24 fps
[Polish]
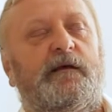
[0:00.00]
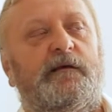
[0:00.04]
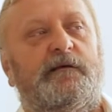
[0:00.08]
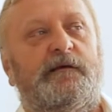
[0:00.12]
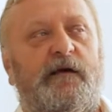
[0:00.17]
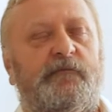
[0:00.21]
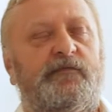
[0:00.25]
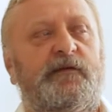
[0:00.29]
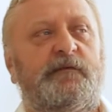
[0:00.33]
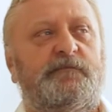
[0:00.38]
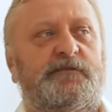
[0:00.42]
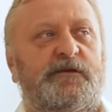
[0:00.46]

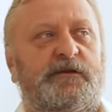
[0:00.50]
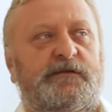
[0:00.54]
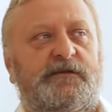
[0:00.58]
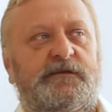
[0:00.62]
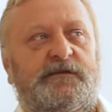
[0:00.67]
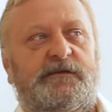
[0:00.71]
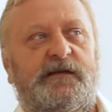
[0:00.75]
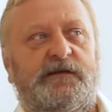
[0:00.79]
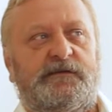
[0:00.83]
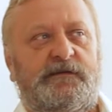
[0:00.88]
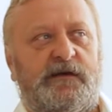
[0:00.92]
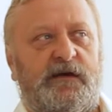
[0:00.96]
ja wiem, że się
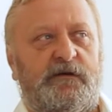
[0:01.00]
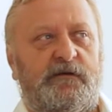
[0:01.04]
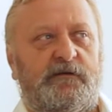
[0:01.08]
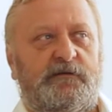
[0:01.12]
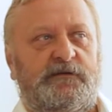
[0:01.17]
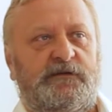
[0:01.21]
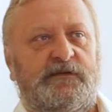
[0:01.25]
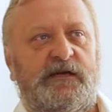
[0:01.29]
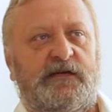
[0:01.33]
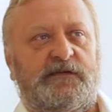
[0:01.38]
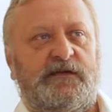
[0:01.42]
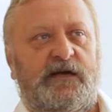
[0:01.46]
zdarzają,
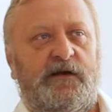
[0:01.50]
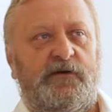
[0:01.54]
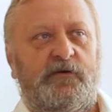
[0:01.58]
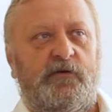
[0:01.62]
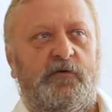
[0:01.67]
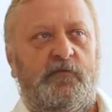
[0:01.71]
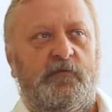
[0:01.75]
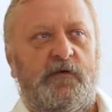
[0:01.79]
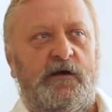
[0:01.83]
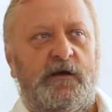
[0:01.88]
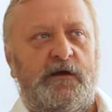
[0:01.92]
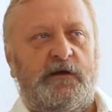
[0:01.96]

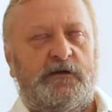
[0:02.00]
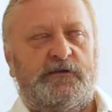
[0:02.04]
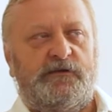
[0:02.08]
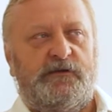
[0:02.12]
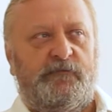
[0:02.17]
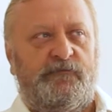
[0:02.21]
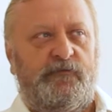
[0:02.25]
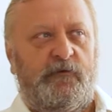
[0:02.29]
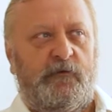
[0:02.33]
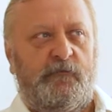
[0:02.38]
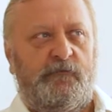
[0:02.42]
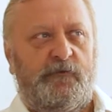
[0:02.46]
zdarzają
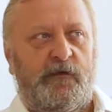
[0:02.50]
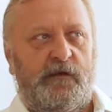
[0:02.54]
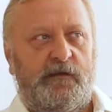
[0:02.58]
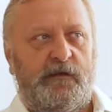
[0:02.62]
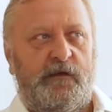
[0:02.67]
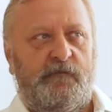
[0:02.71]
szefowie,